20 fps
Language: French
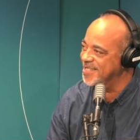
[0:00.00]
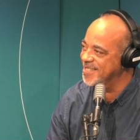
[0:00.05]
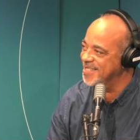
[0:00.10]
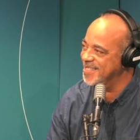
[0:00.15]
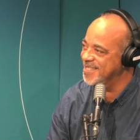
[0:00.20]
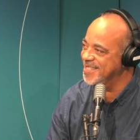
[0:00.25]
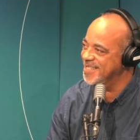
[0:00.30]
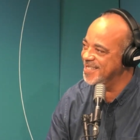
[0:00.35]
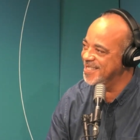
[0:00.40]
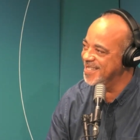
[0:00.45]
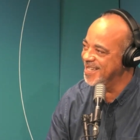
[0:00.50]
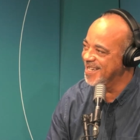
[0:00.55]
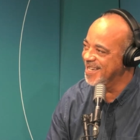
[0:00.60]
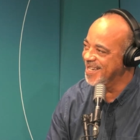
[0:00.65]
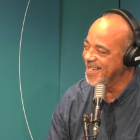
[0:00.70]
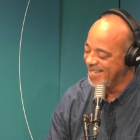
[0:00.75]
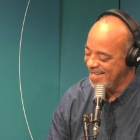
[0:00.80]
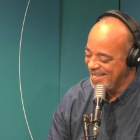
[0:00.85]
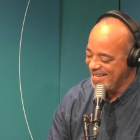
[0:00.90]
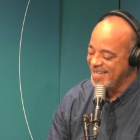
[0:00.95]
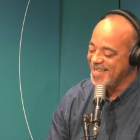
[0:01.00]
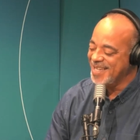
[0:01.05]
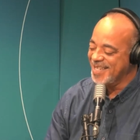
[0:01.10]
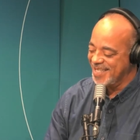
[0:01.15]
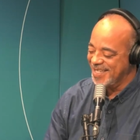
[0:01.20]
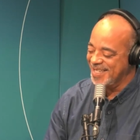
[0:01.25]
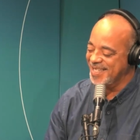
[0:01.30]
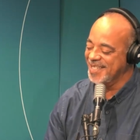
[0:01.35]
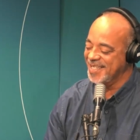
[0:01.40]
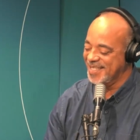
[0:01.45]
Bonjour.
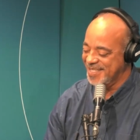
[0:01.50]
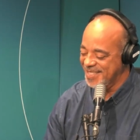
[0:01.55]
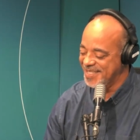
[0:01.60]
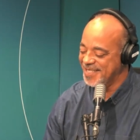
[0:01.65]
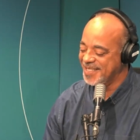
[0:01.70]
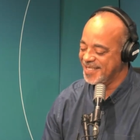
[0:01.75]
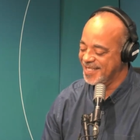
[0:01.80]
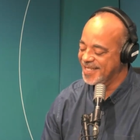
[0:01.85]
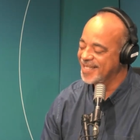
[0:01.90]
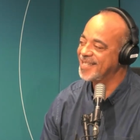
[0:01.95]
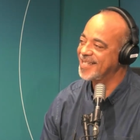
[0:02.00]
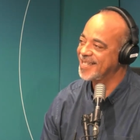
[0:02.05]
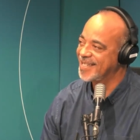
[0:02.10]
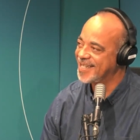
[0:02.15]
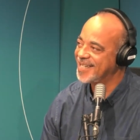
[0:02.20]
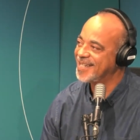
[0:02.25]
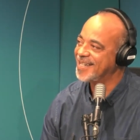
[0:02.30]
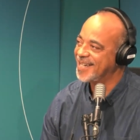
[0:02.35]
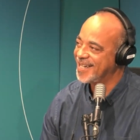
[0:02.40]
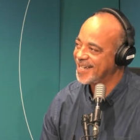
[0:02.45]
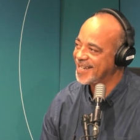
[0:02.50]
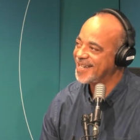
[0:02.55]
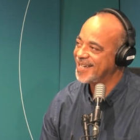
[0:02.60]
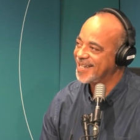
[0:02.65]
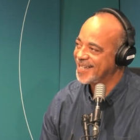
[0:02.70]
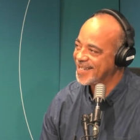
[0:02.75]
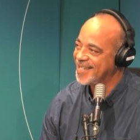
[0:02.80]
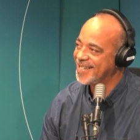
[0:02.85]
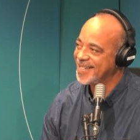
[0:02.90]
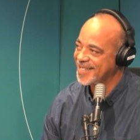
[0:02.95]
Bonjour à tous les auditeurs
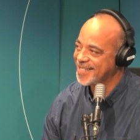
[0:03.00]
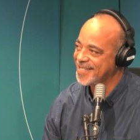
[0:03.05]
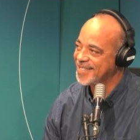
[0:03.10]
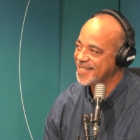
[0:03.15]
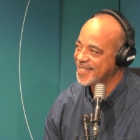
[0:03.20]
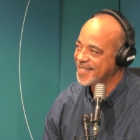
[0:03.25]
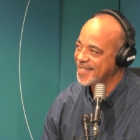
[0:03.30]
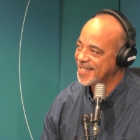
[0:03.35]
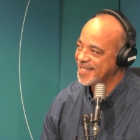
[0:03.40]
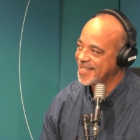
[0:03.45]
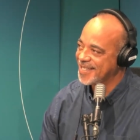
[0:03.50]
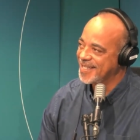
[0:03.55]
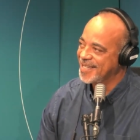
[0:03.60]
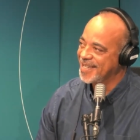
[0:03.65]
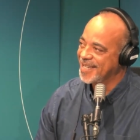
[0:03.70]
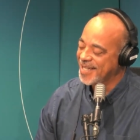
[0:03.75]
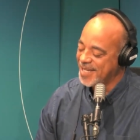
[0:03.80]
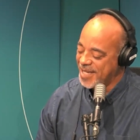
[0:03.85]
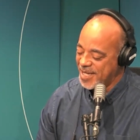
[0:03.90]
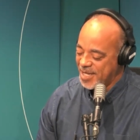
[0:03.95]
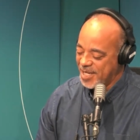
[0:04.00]
de Martinique La Première.